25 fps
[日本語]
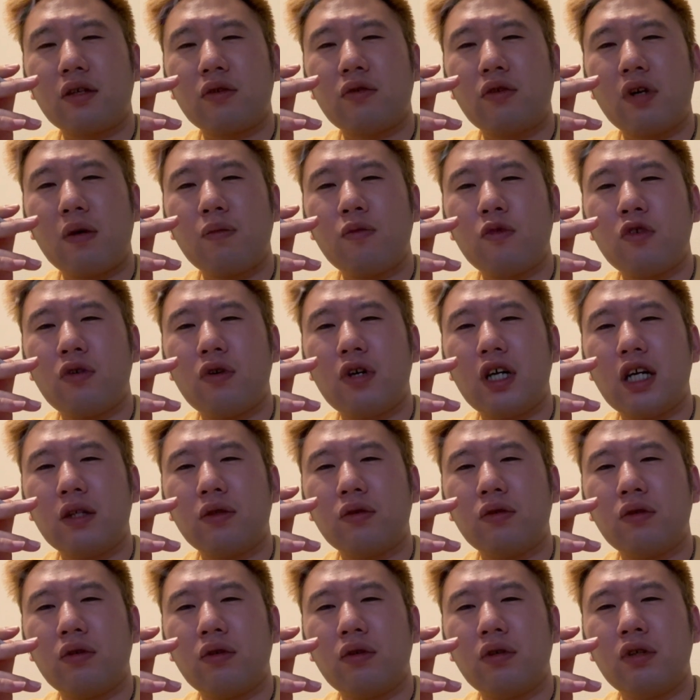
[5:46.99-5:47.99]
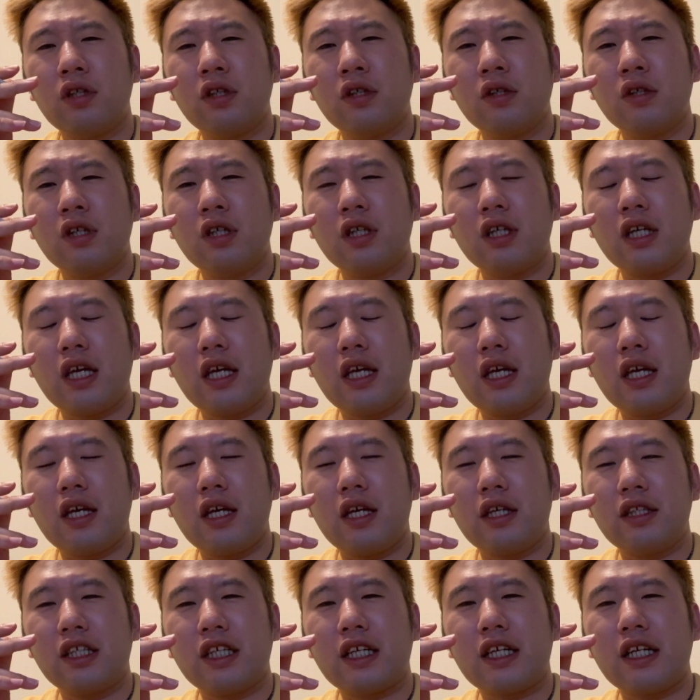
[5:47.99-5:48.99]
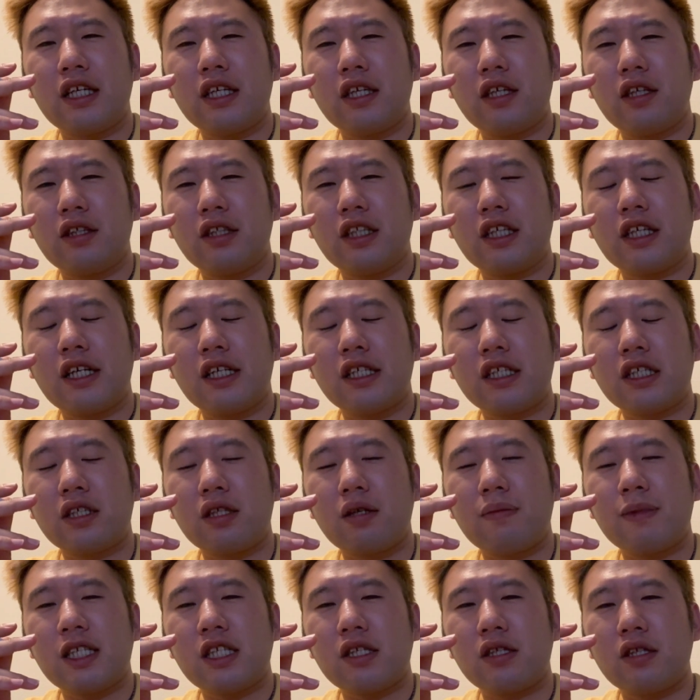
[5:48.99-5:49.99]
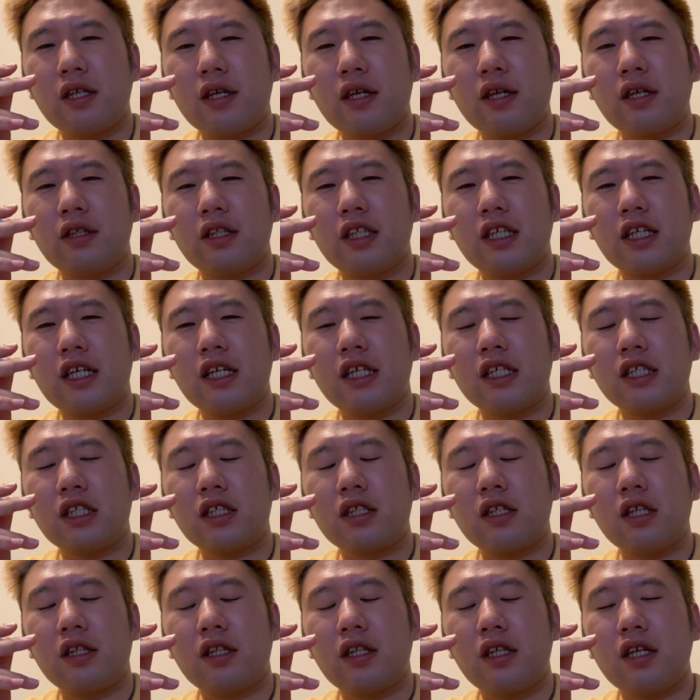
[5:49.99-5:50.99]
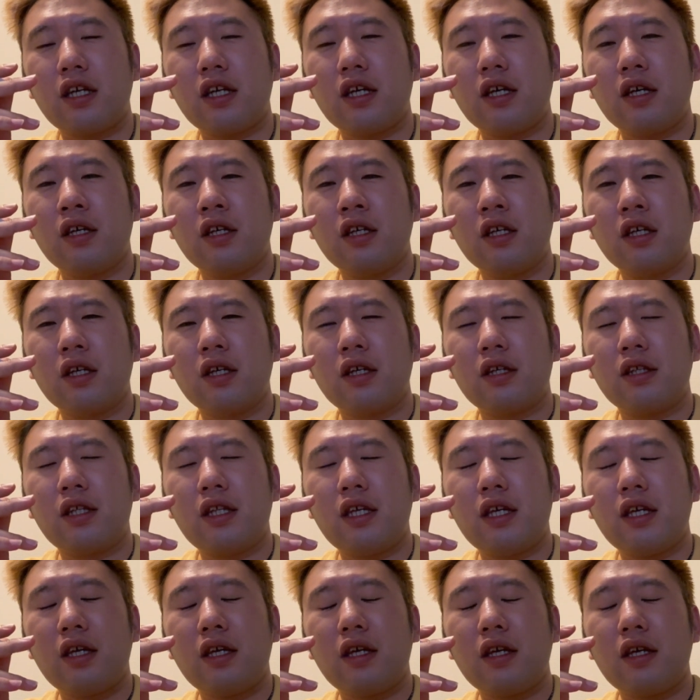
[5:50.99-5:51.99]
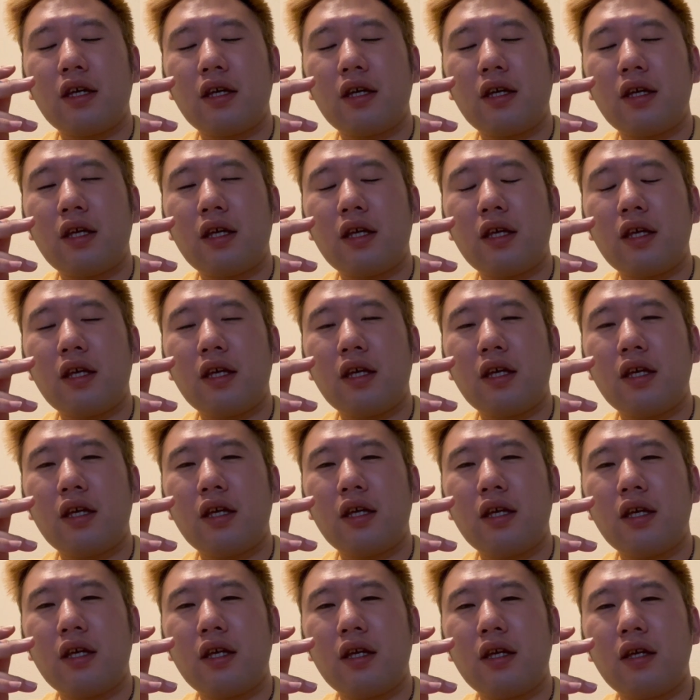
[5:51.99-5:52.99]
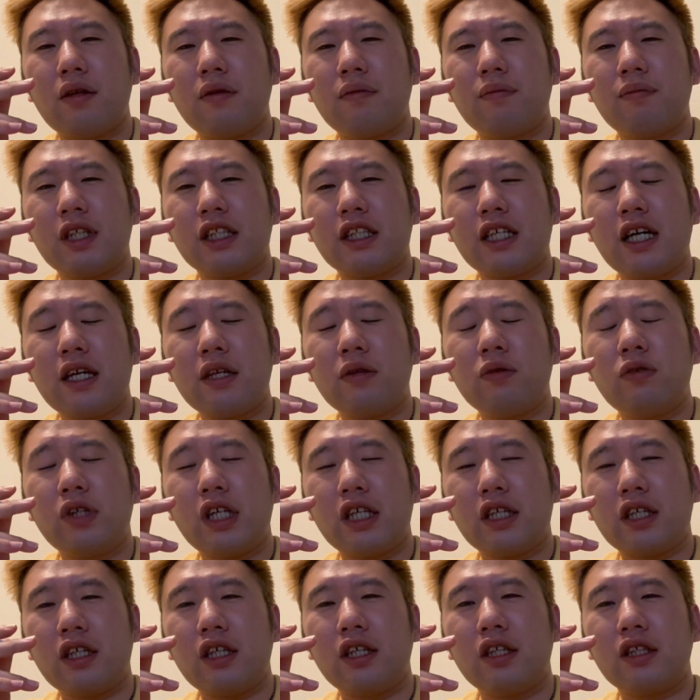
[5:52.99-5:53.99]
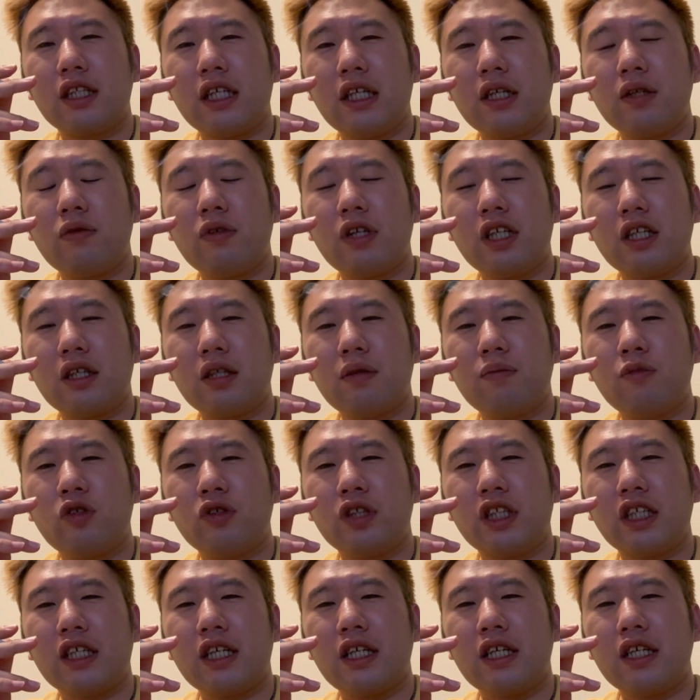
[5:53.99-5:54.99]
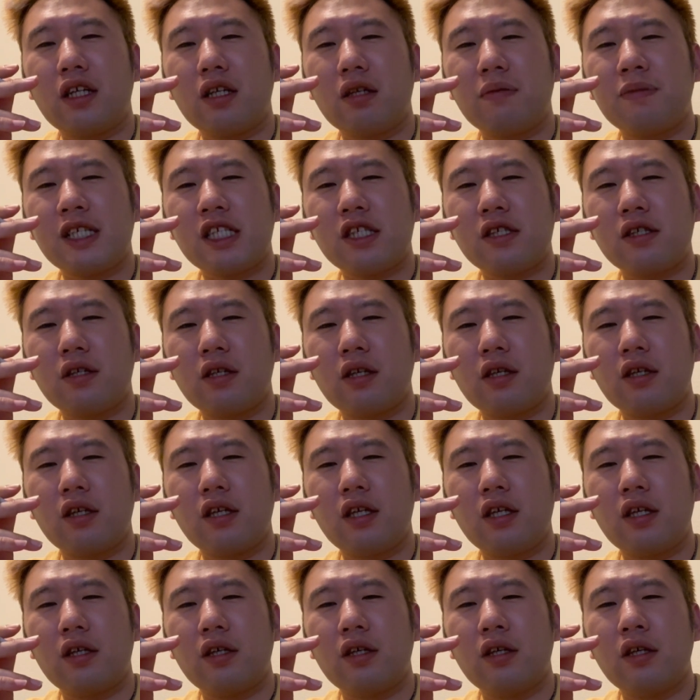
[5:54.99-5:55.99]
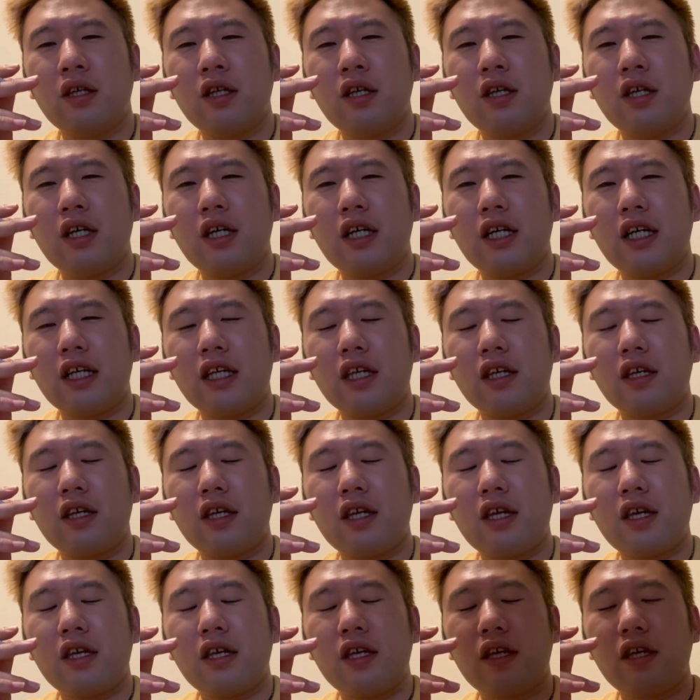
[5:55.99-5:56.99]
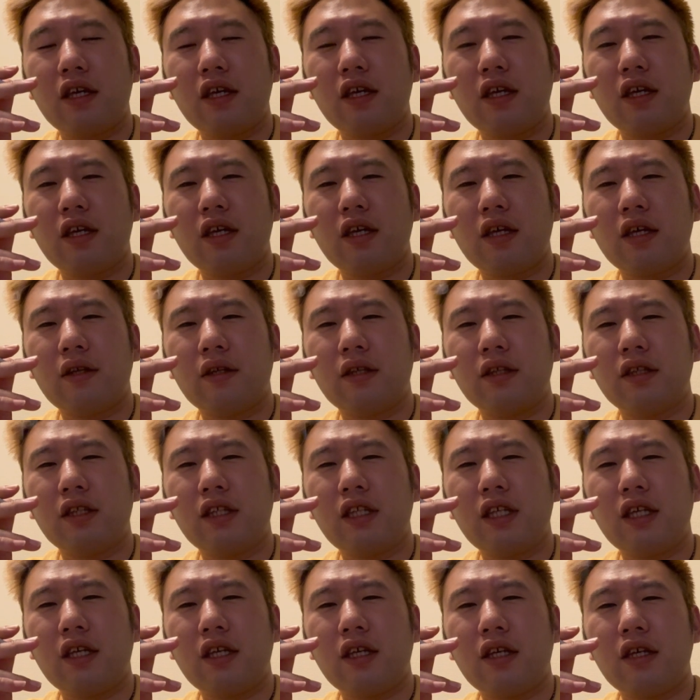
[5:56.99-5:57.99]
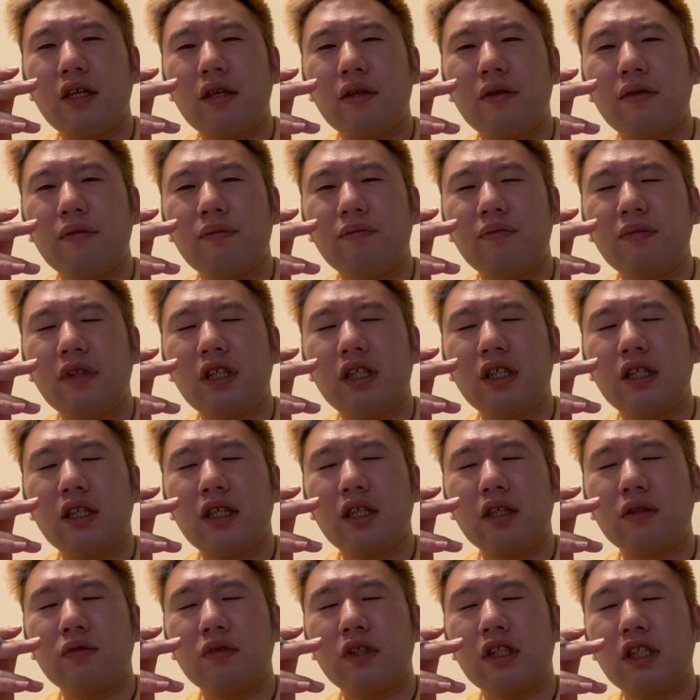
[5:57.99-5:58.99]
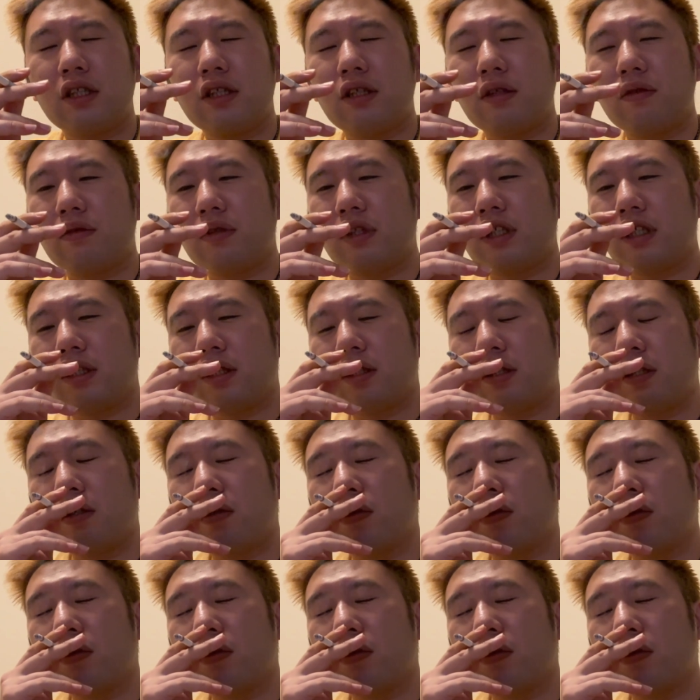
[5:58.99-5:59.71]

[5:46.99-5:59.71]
これも、あの、えー、2回、2回してますね。2回してて、で、えー、まあ逮捕歴、逮捕歴も2回あります。はい。えー、で、まあ、あとなんだろうな。